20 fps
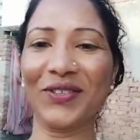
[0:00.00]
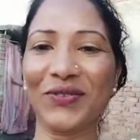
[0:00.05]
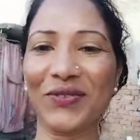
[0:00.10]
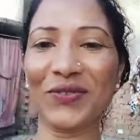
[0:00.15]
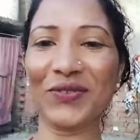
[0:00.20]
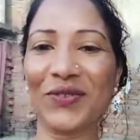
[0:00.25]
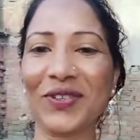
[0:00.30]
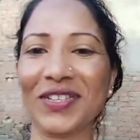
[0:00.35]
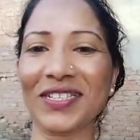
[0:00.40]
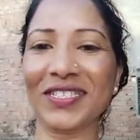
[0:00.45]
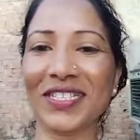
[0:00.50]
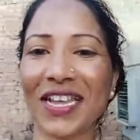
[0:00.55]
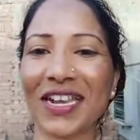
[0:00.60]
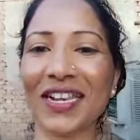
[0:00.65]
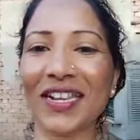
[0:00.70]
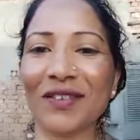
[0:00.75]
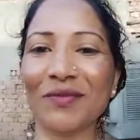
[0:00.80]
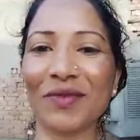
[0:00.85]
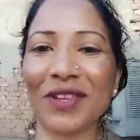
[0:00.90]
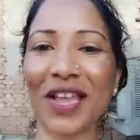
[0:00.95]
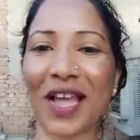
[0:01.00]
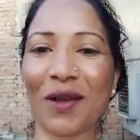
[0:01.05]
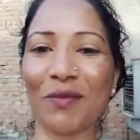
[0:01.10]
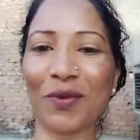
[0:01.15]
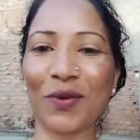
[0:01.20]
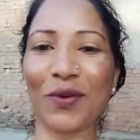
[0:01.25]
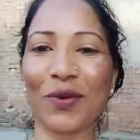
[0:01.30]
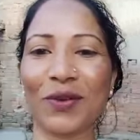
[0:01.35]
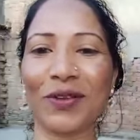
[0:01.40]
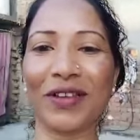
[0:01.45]
यूट्यूब के चैनल में
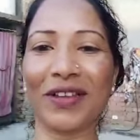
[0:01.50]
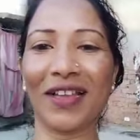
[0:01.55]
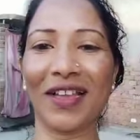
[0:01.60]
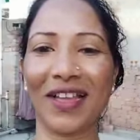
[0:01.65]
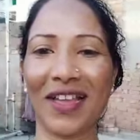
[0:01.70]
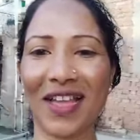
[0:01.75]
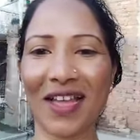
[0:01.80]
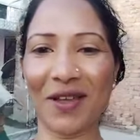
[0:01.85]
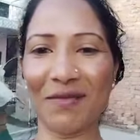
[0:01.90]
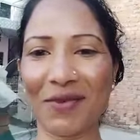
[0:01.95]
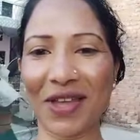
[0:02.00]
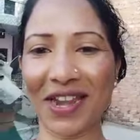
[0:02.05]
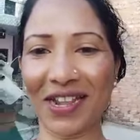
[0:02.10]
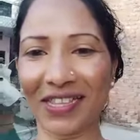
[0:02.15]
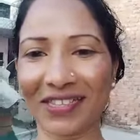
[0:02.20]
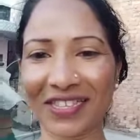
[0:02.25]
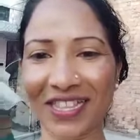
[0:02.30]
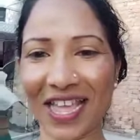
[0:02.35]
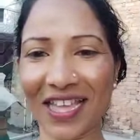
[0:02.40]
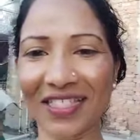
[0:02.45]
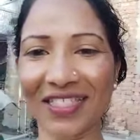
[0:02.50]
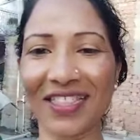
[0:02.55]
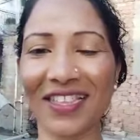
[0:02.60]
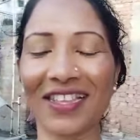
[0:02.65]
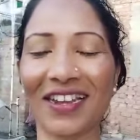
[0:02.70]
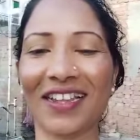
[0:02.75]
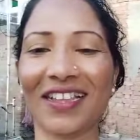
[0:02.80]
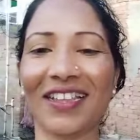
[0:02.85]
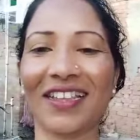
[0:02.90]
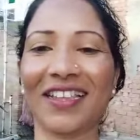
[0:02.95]
आप लोग हमारा साथ
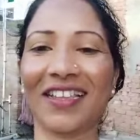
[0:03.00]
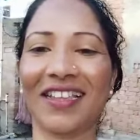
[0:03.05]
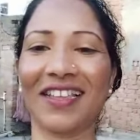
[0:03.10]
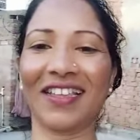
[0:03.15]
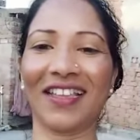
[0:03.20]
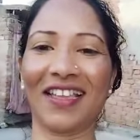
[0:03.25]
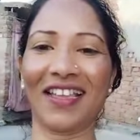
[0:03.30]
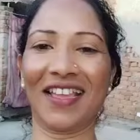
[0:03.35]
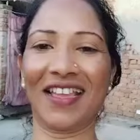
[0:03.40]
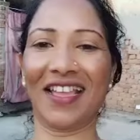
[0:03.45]
दे रहे हैं